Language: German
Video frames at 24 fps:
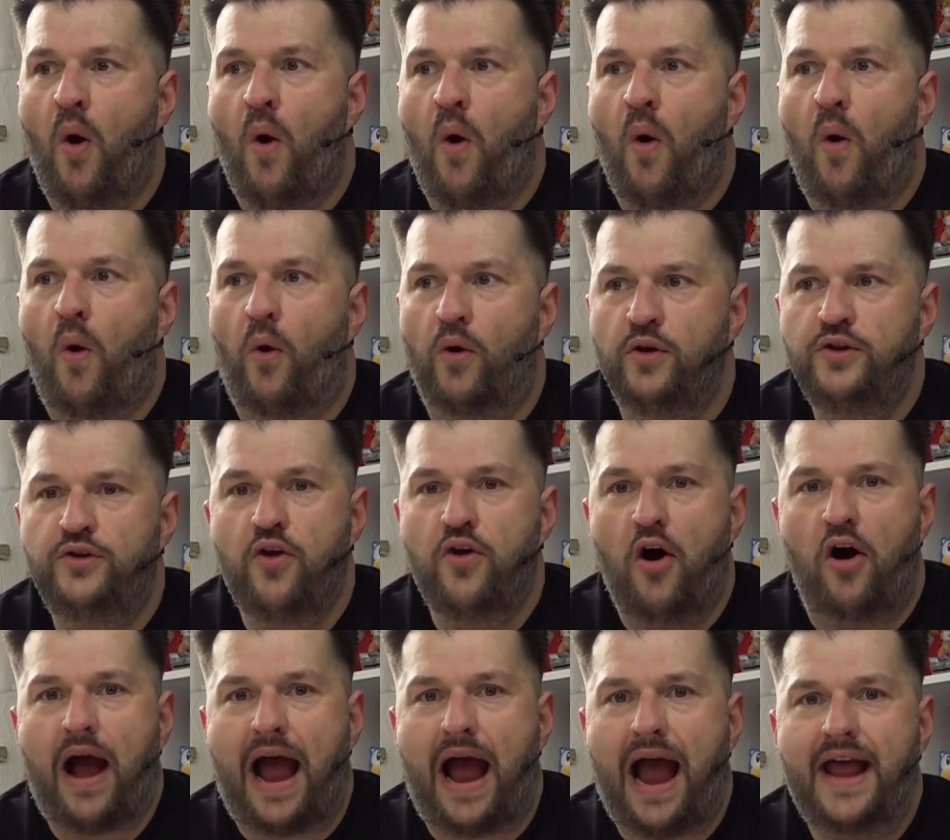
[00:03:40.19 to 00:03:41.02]
und
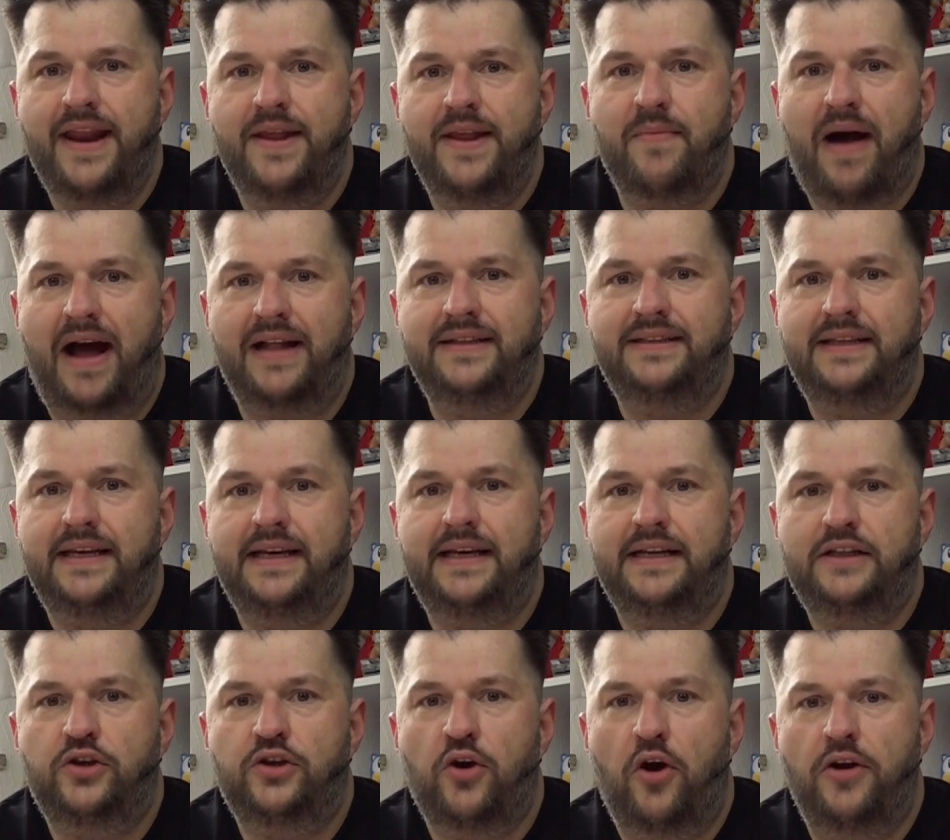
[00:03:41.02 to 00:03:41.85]
noch einem
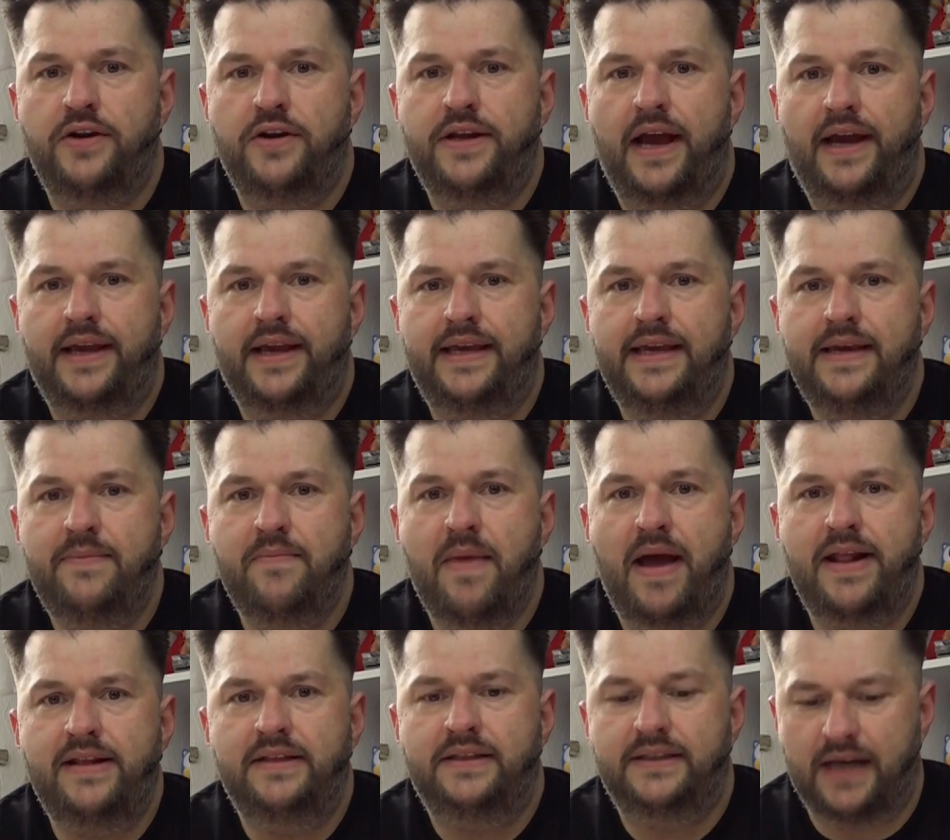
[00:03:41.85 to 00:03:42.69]
Anti-Eternia
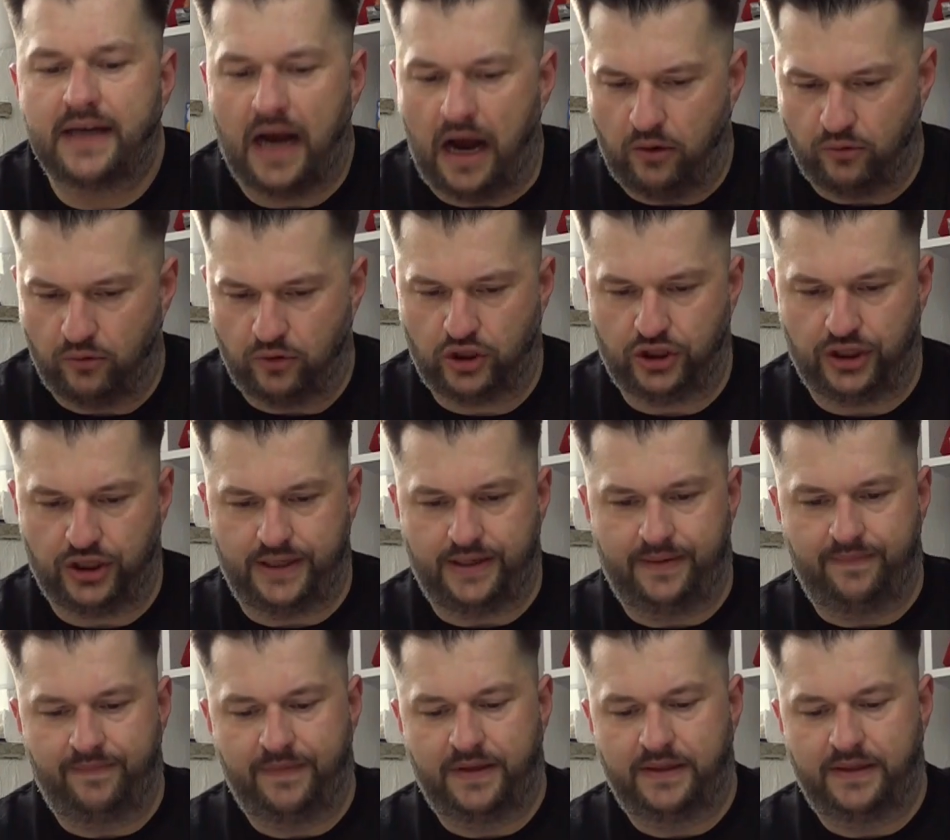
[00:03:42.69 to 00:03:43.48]
He-Man tauschen.